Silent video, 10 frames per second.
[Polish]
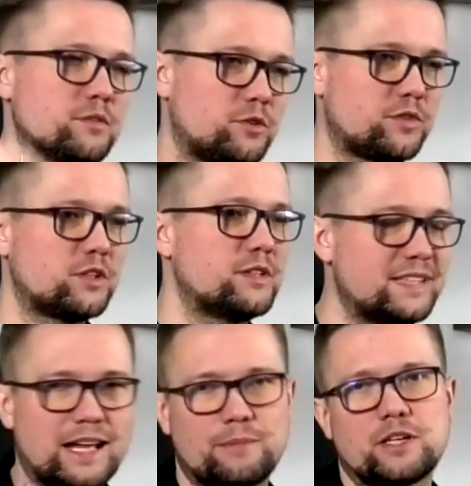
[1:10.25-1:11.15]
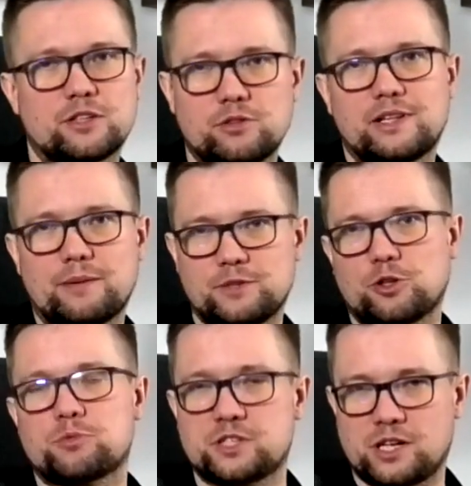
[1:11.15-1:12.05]
to wtedy dla mnie, dla mnie
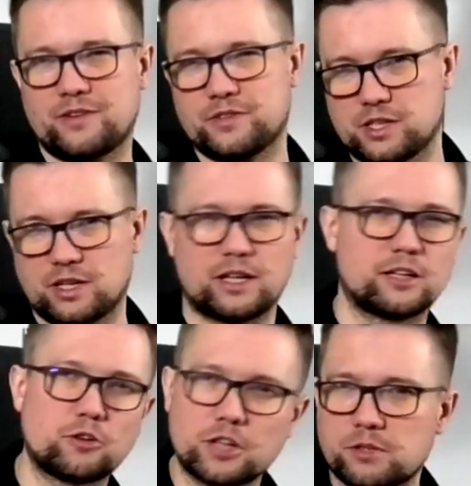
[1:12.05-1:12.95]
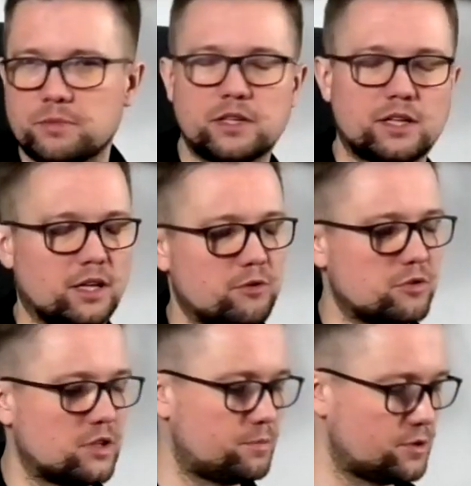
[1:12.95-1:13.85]
dobrze działa, wiecie, na algorytmy i takie
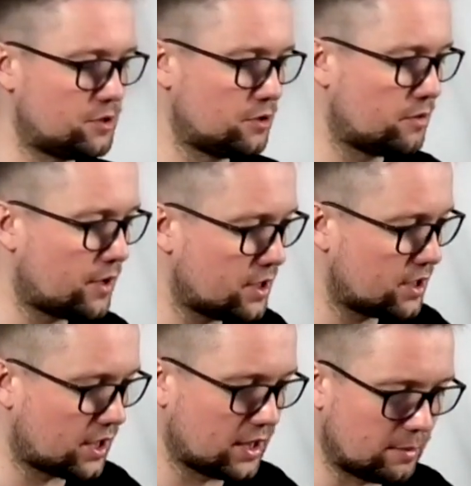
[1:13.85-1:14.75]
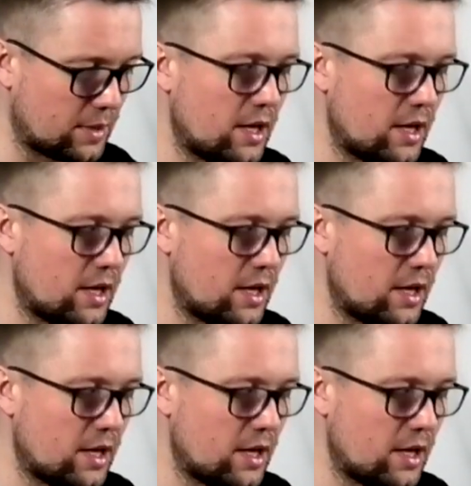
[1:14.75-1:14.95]
różne pozycjonowanie i takie tam.